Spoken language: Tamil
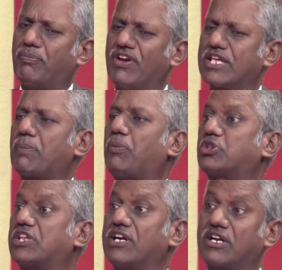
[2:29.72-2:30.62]
வேத
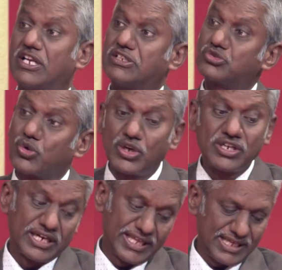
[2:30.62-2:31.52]
புத்தகங்களின்
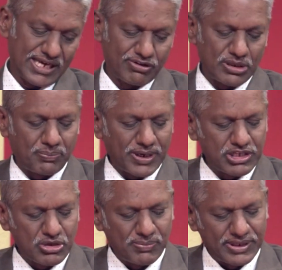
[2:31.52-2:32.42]
சுருள்களை அவர்கள்
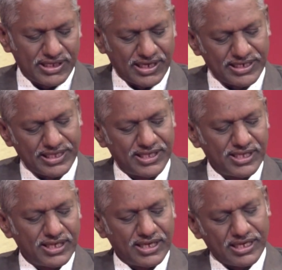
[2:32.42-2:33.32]
படிக்கும்படியான
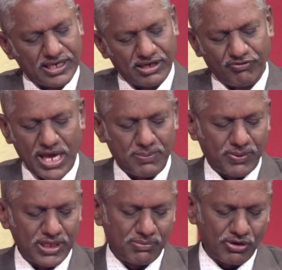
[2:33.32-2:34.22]

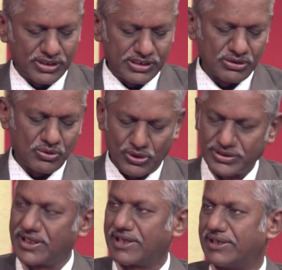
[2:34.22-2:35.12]
வாய்ப்பையும் அவர்கள்
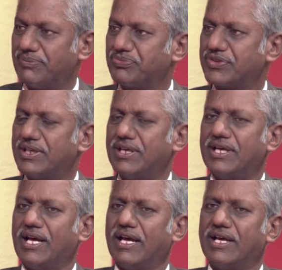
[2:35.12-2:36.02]
கொடுத்தார்கள்
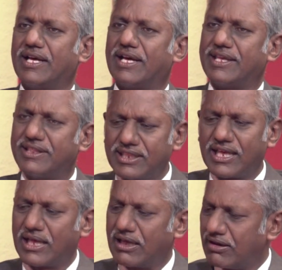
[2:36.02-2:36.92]
இந்த
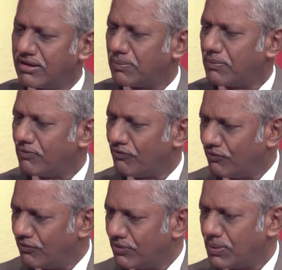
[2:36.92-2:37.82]

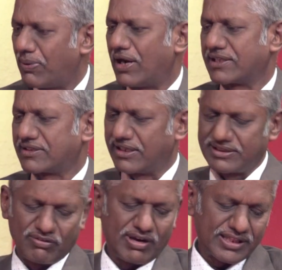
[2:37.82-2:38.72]
பாடத்தில்
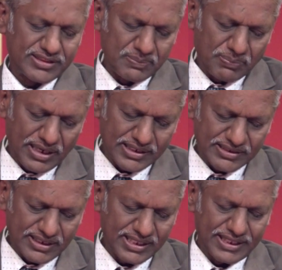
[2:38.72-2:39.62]
இந்த வாரத்தின்
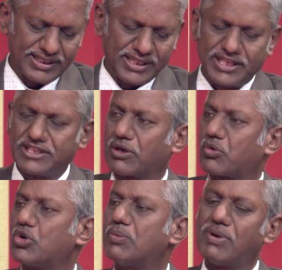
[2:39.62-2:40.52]
பாடத்தில் இந்த
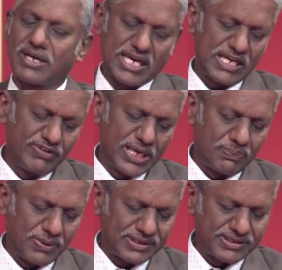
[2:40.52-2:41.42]
குடும்ப கல்வியை
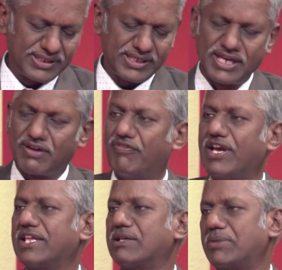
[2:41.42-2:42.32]
பற்றி
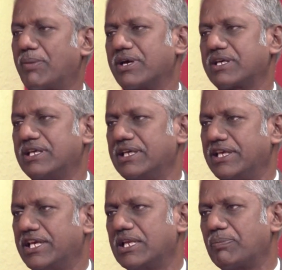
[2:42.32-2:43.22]
வேதம் நமக்கு
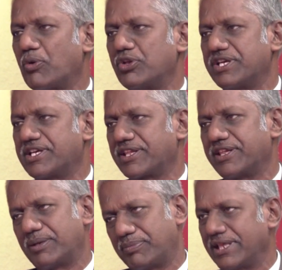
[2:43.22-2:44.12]
என்ன போதிக்கிறது
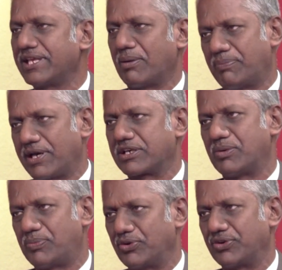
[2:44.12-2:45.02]
என்பதை நாம் பார்க்க
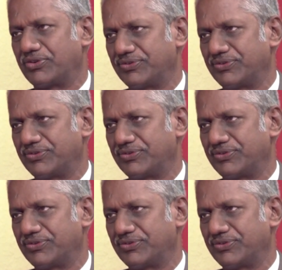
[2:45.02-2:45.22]
போகிறோம்